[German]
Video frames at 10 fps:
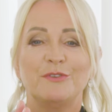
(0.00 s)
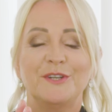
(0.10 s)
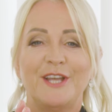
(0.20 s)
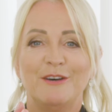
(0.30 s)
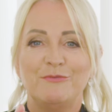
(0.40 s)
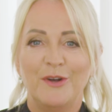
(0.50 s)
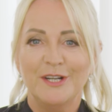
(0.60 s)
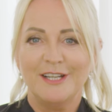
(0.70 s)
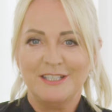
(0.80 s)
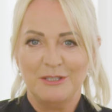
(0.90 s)
von der
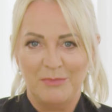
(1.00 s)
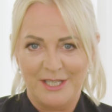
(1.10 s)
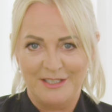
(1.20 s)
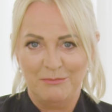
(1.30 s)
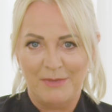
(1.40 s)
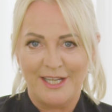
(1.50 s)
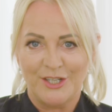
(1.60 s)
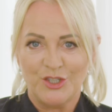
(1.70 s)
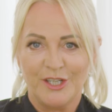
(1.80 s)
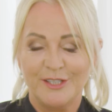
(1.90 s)
erfolgreichen
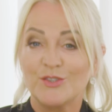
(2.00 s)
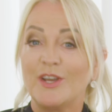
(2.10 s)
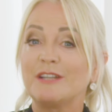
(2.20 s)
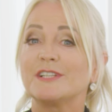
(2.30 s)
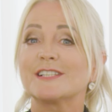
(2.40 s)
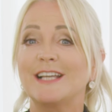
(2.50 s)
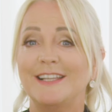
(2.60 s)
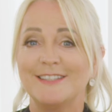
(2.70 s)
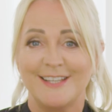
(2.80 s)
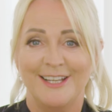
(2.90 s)
Medienmanagerin zu etwas
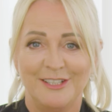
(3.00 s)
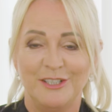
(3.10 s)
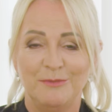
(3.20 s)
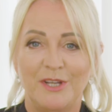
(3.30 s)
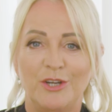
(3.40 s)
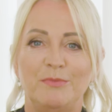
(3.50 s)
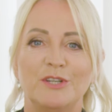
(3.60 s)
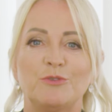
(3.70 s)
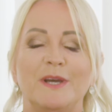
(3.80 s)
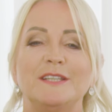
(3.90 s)
ganz anderem.
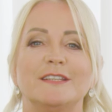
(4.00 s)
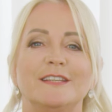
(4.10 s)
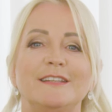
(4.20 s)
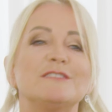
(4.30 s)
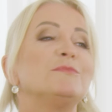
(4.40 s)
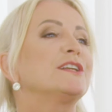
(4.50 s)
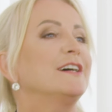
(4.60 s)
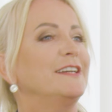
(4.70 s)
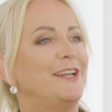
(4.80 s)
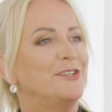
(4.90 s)
Darüber spreche ich jetzt mit
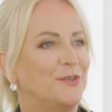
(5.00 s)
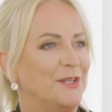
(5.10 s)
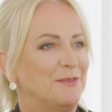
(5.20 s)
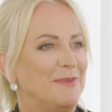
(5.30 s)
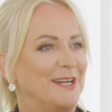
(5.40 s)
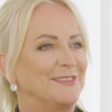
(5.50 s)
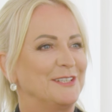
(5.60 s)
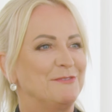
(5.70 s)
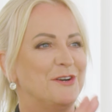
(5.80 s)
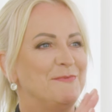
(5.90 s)
Karina Teutenberg.
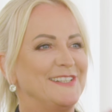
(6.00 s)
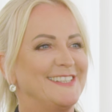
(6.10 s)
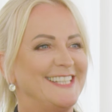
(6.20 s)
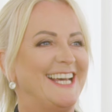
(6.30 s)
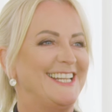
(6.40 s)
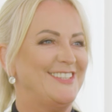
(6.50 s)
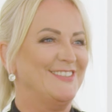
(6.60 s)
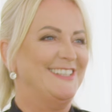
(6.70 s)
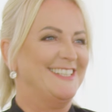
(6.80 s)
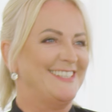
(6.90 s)
Und ich freue mich sehr, dass
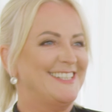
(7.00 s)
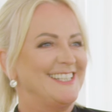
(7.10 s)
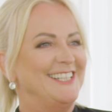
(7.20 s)
du hier sitzt,